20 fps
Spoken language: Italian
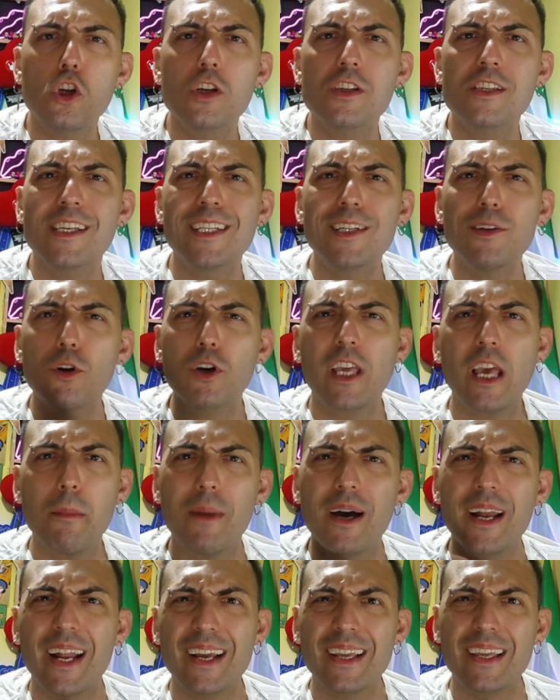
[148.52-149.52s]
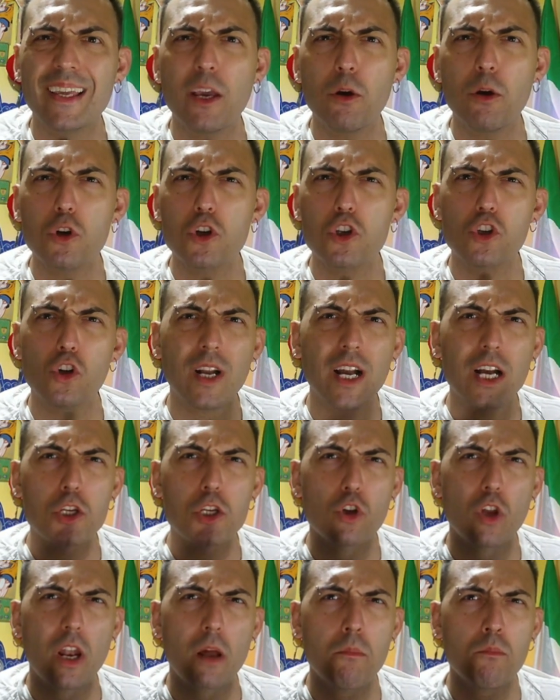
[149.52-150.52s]
se devo chiamare anche in questo
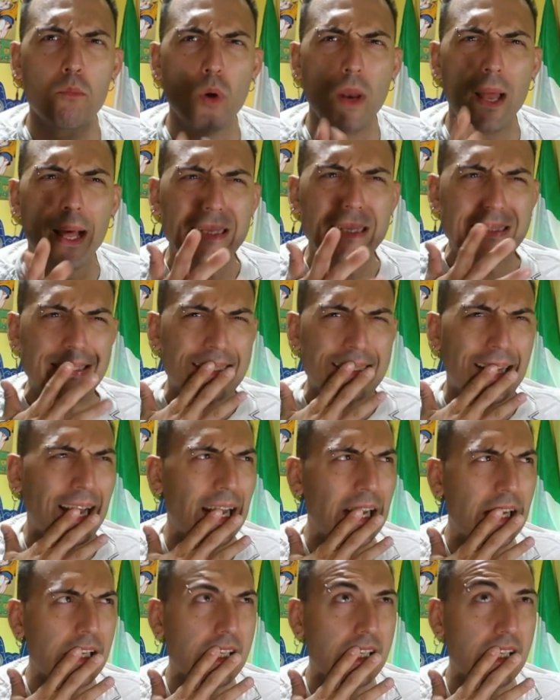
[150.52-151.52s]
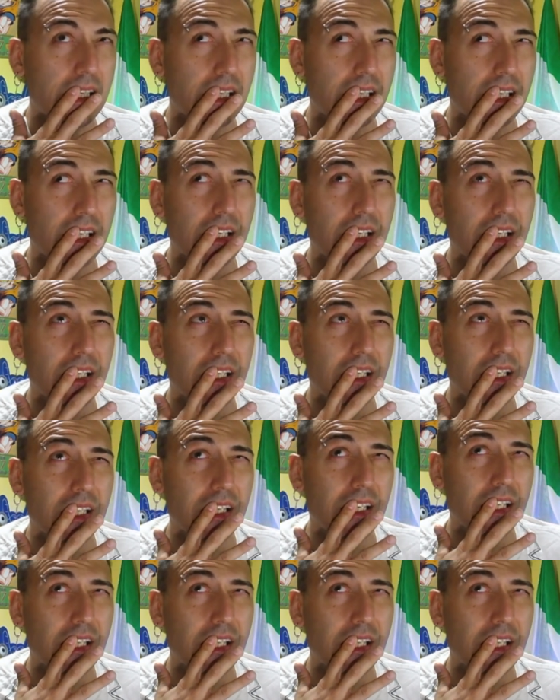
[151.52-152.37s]
caso l'ambulanza. Eh...